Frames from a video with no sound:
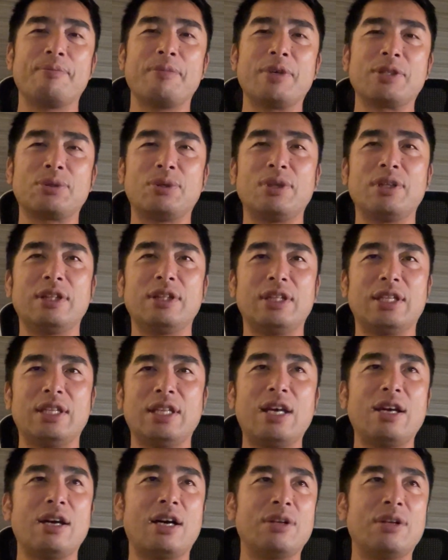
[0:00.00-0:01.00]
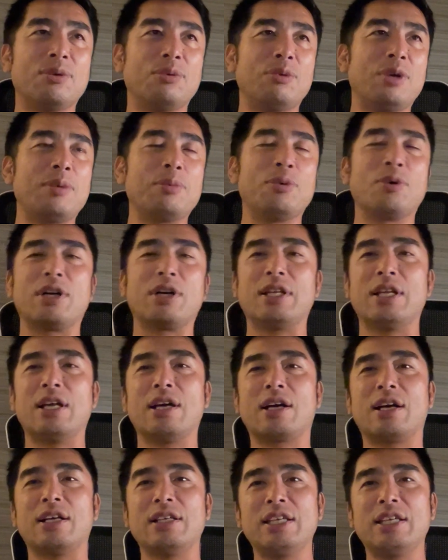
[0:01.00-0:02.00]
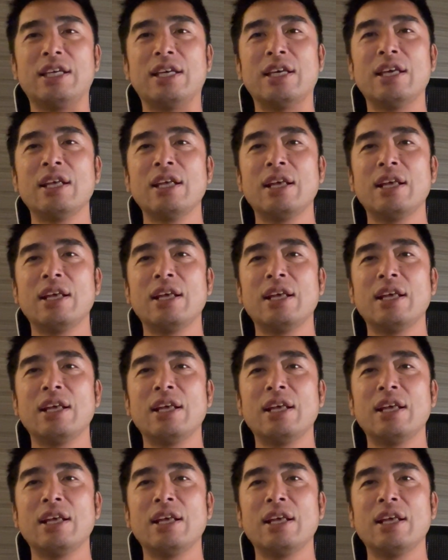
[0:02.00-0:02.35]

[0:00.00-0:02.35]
まあ、それねあのウェイボーかなんかに、